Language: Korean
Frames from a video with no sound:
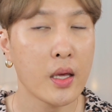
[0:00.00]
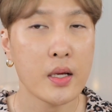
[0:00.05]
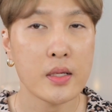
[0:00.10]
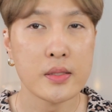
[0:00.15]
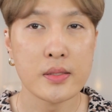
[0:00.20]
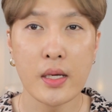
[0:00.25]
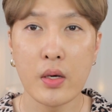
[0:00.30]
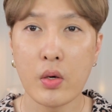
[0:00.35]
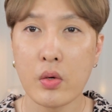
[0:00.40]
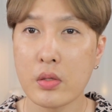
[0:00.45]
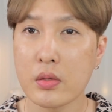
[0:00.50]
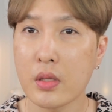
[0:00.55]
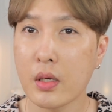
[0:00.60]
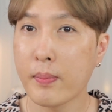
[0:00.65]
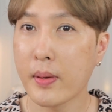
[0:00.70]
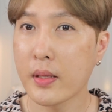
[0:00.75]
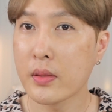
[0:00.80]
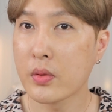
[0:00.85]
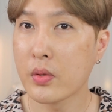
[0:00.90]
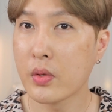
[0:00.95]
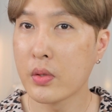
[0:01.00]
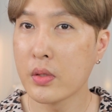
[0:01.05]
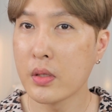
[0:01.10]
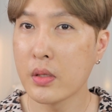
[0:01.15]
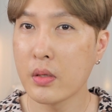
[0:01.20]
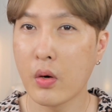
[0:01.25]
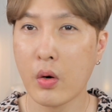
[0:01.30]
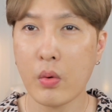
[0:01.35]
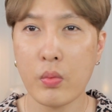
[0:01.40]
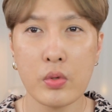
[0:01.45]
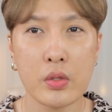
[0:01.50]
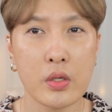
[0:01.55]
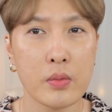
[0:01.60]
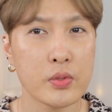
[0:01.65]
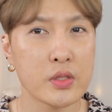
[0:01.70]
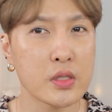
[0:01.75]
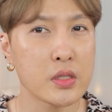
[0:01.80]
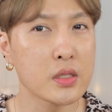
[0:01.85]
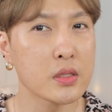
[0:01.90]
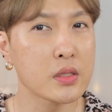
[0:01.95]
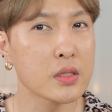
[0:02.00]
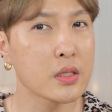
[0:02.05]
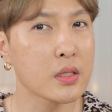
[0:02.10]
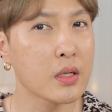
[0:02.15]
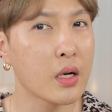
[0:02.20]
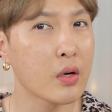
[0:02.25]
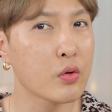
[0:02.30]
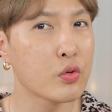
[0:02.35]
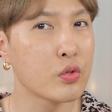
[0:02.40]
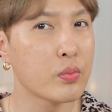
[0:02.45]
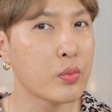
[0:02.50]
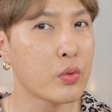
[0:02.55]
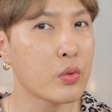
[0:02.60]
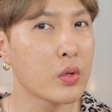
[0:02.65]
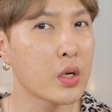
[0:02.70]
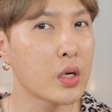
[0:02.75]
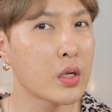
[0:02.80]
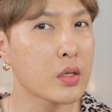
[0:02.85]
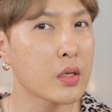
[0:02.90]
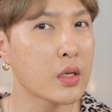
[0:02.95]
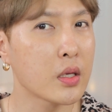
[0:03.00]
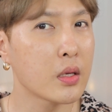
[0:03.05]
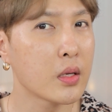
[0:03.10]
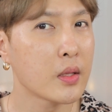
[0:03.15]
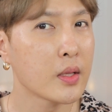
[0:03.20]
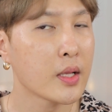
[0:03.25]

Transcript: 생얼을 딱 봤더니 어머 이거 뭐 칙칙하고 뭔가 이렇게